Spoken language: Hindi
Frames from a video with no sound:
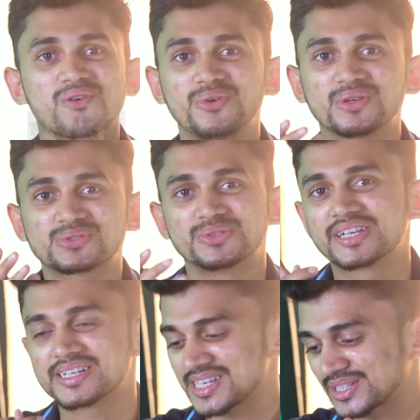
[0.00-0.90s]
का वीडियो
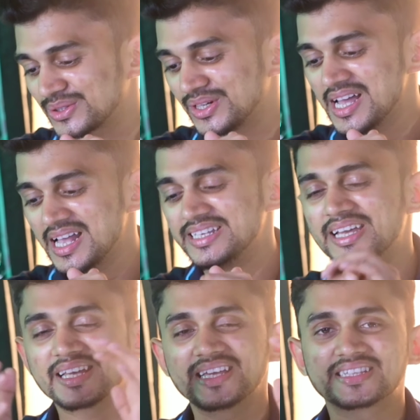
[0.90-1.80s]
शूट कर सकते हो
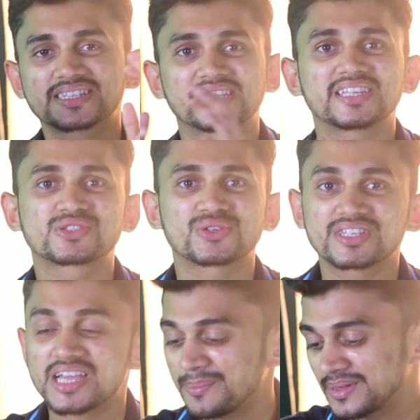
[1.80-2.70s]
यानी कि इतना ज़्यादा
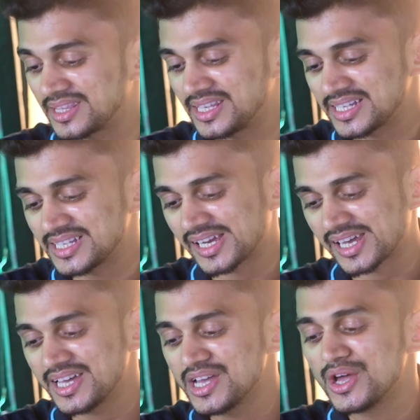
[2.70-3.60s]
स्टोरेज यहाँ पे दिया जा
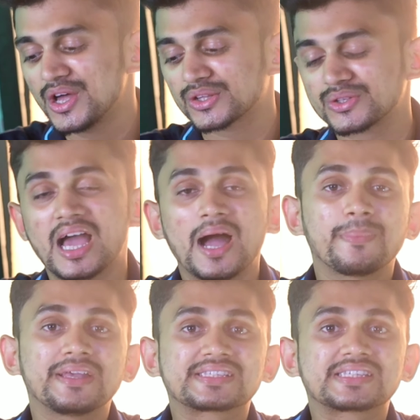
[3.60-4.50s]
रहा है तो यहाँ
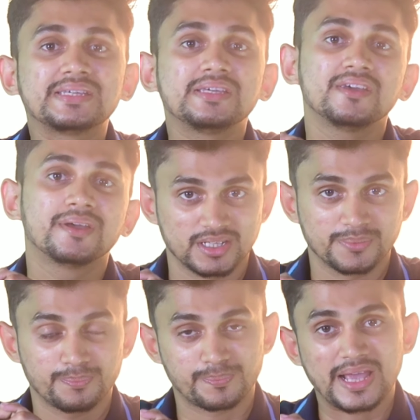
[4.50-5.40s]
पे इसकी
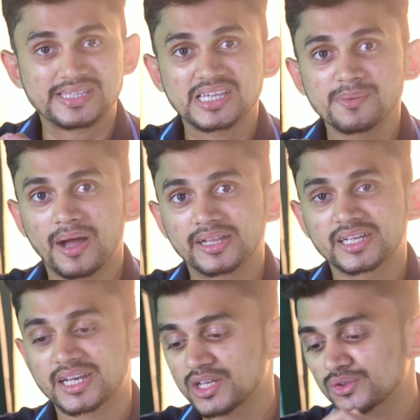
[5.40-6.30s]
प्राइसिंग की बात
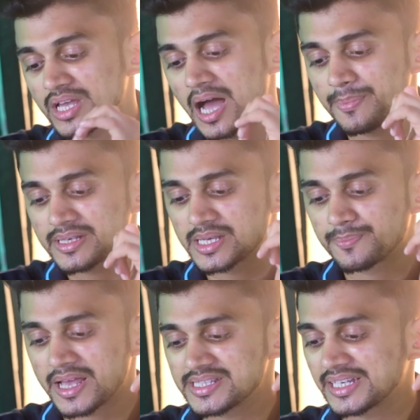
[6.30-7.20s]
करेंगे तो यहाँ पे इसकी
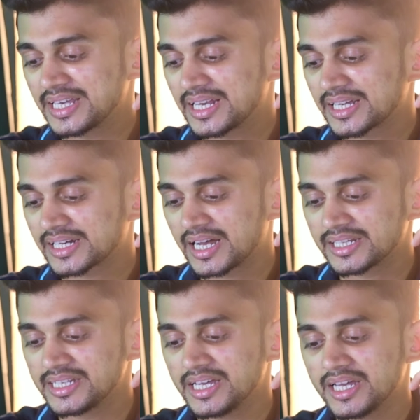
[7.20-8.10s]
प्राइसिंग निकल कर आ
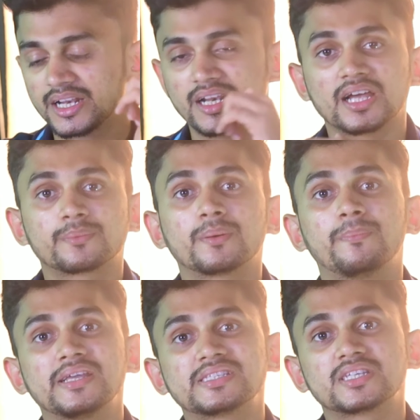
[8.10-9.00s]
रही है
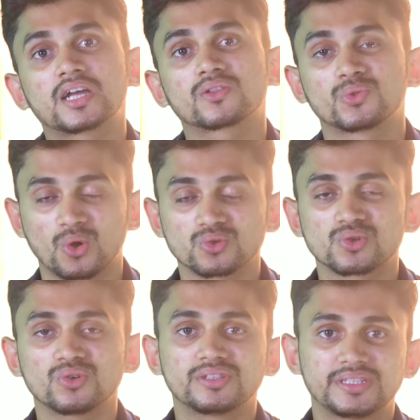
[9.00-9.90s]
लगभग बाईस हज़ार नौ
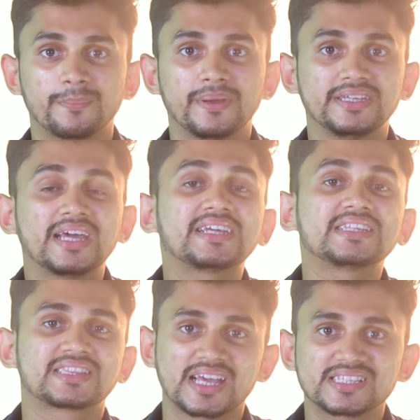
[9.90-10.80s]
सौ नब्बे यानी
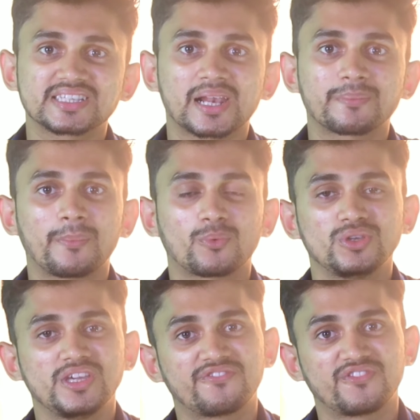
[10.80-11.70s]
कि तेईस हज़ार में
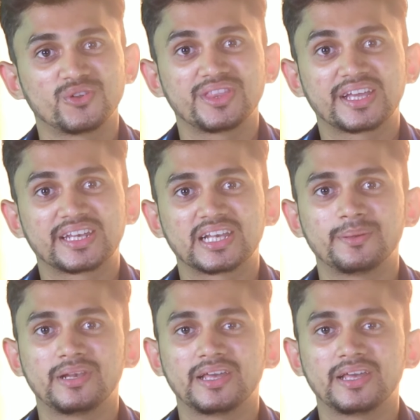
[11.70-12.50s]
आपको ये फ़ोन देखने के लिए